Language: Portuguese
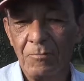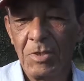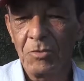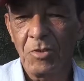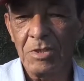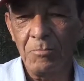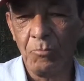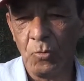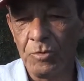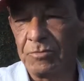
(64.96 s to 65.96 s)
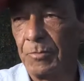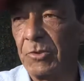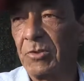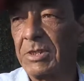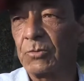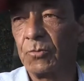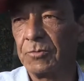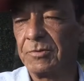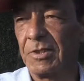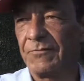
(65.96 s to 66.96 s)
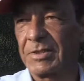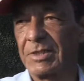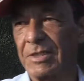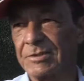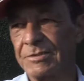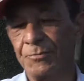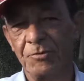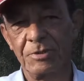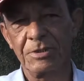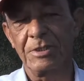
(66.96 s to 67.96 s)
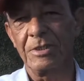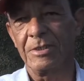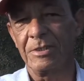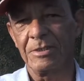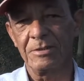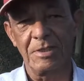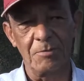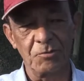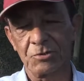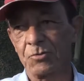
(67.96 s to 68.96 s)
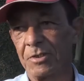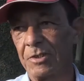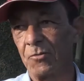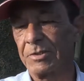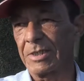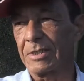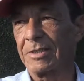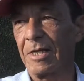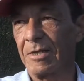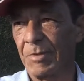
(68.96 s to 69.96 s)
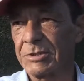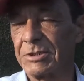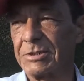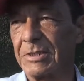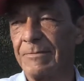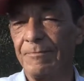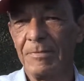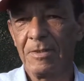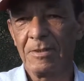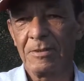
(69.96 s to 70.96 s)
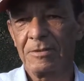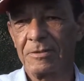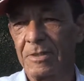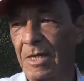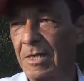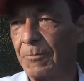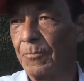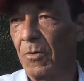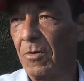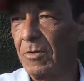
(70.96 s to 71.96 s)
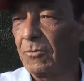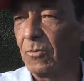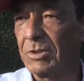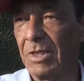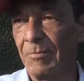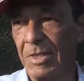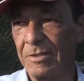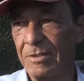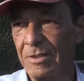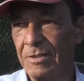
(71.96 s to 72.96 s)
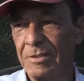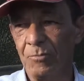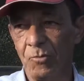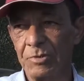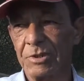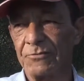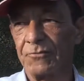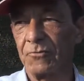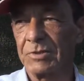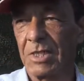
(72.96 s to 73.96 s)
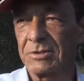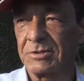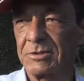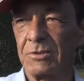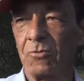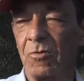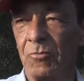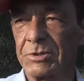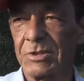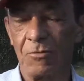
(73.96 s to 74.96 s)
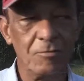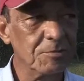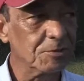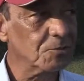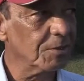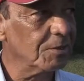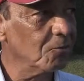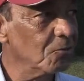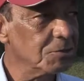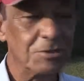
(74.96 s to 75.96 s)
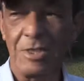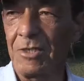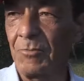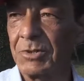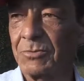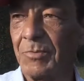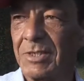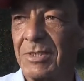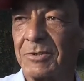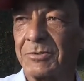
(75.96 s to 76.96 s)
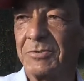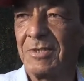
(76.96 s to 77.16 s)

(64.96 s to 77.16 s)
Melhora muito, melhora tudo na verdade, porque lembro disso aqui quando era terra batida, terra, pó ou lama e muita dificuldade de locomoção. Isso aqui hoje é realmente um paraíso.